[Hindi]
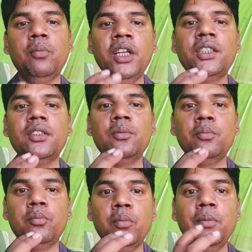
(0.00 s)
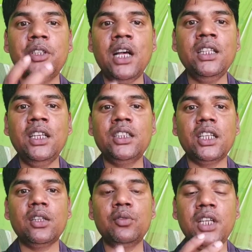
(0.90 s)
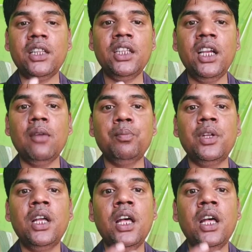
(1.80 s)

मैं मैं बता देना चाहता हूं जानते हैं आप